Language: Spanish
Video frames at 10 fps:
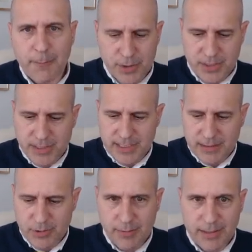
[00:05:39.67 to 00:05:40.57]
Pues si
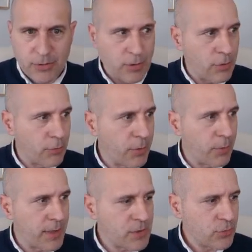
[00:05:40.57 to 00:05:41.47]
estamos hablando de un
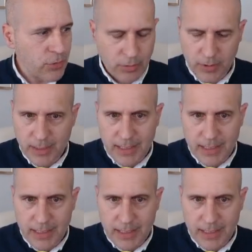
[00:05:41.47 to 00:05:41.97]
Euribor más 1,